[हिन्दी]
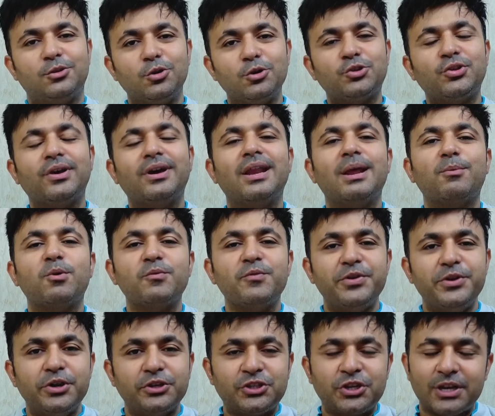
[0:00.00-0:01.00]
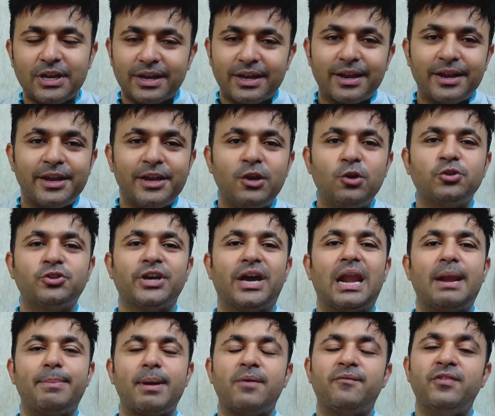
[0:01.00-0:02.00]
दोस्तों अगर आपको वीडियो अच्छी लग रही हो
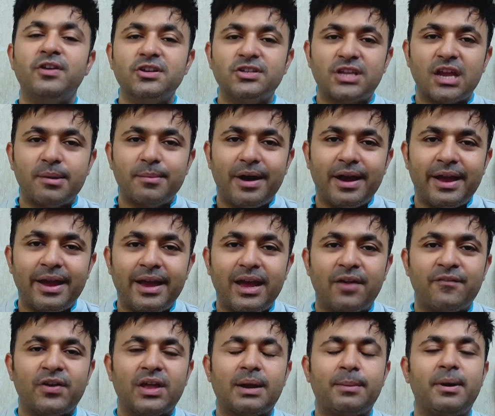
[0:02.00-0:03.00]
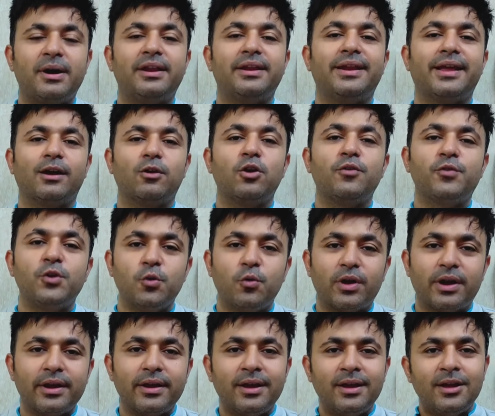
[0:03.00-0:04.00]
चैनल पे आप फर्स्ट टाइम आए हैं या फिर हमारे रेगुलर
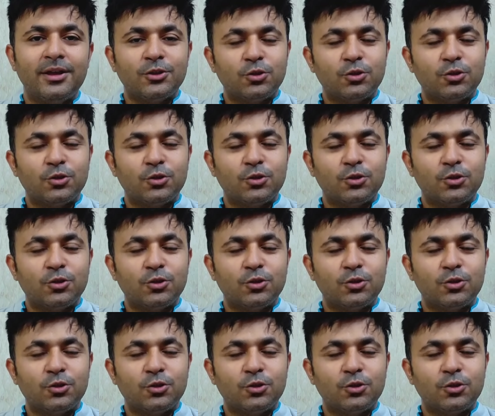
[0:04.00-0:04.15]
व्यूअर हैं